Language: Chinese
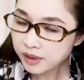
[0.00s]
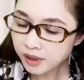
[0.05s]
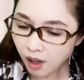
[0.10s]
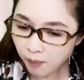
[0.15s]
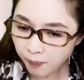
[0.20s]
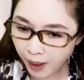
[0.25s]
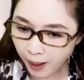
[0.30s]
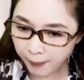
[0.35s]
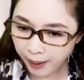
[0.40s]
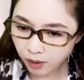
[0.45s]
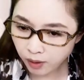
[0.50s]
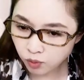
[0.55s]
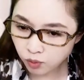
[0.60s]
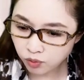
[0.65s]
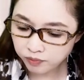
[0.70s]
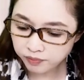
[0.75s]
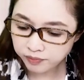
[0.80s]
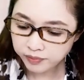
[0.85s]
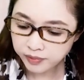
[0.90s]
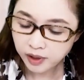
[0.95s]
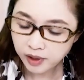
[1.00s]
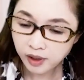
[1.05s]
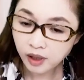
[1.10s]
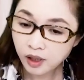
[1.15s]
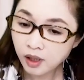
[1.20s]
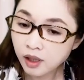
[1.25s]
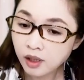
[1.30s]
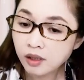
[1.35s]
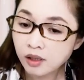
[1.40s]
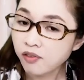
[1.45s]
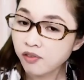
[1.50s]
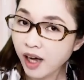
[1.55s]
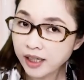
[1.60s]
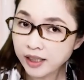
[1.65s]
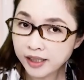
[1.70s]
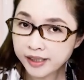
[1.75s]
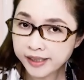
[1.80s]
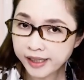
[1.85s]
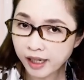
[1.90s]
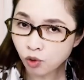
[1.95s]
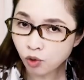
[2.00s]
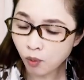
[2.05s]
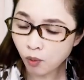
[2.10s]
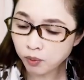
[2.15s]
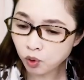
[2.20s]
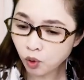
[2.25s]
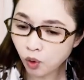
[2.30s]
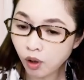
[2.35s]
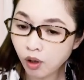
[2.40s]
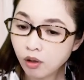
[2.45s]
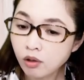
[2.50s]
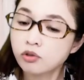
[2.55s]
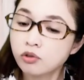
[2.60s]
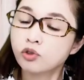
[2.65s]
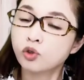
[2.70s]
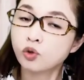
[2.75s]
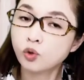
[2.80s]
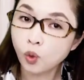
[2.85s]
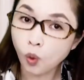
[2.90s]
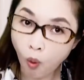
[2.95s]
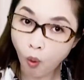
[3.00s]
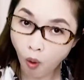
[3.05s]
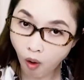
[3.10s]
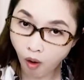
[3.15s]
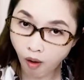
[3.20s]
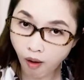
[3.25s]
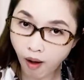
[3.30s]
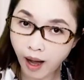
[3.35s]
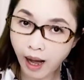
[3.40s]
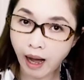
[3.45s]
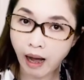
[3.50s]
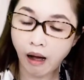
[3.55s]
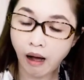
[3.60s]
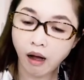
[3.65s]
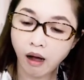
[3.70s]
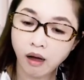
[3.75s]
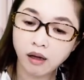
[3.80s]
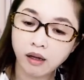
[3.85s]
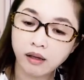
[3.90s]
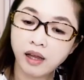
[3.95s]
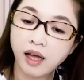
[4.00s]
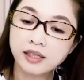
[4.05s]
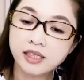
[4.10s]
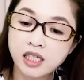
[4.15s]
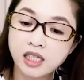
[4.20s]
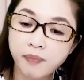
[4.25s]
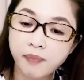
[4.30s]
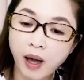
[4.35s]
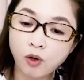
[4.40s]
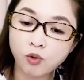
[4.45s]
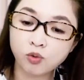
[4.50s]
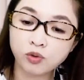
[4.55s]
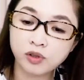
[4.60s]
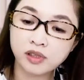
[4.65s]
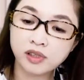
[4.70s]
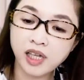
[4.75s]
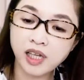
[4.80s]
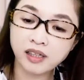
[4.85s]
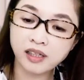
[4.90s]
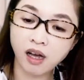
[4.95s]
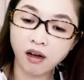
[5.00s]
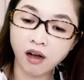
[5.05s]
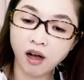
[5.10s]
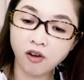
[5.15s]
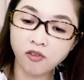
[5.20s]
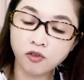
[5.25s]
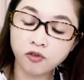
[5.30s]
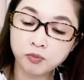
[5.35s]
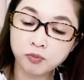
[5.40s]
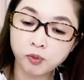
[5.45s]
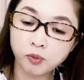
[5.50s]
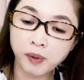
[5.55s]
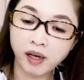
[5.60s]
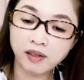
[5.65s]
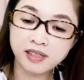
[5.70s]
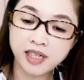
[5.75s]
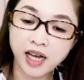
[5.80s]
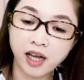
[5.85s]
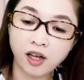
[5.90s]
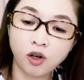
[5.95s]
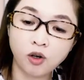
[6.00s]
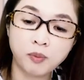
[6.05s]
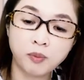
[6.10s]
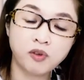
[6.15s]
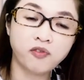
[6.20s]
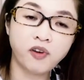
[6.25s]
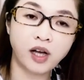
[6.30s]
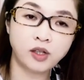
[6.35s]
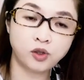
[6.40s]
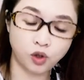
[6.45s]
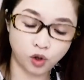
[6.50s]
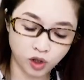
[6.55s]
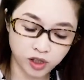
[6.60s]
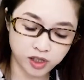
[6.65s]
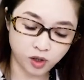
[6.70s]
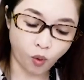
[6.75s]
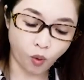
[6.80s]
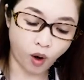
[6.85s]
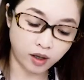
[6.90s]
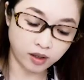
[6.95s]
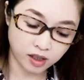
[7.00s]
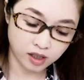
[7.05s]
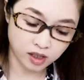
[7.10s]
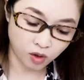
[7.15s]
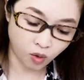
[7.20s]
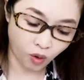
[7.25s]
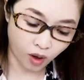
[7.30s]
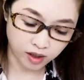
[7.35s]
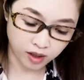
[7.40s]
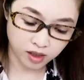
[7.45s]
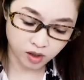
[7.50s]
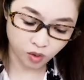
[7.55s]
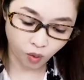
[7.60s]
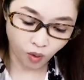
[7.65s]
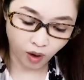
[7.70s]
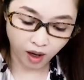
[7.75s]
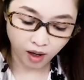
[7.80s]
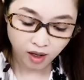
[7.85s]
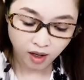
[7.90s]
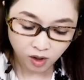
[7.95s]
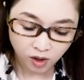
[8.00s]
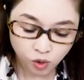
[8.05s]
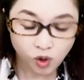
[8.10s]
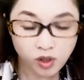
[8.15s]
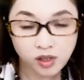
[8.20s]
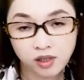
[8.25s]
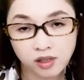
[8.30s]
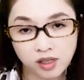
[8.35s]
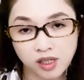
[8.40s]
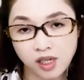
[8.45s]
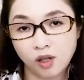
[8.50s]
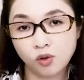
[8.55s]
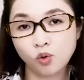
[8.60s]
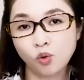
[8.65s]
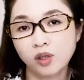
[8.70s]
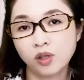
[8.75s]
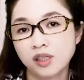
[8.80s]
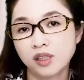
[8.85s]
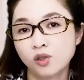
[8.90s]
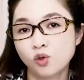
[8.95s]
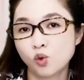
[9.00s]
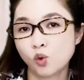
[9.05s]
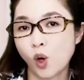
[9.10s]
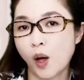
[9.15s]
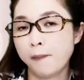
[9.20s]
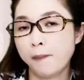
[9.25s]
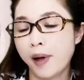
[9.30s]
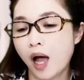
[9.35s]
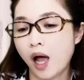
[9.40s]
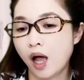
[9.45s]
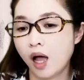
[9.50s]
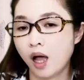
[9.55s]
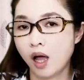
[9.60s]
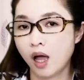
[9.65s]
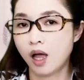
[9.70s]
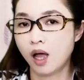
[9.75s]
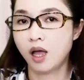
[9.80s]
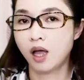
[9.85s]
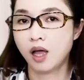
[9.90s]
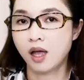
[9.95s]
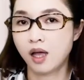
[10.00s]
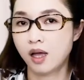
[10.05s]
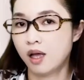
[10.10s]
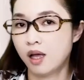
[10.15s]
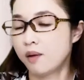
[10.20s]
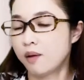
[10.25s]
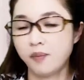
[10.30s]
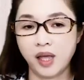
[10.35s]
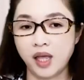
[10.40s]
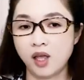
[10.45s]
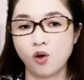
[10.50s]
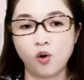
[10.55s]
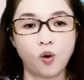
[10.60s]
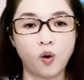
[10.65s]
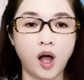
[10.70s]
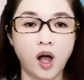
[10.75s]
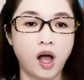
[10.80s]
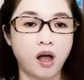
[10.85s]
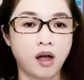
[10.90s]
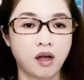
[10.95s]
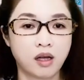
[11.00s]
到850，法人钱多不多？多啊，那750再调高目标价以后，有没有发觉一直晃，一直晃，一直晃？所以钱多一定赚嘛？没有啊。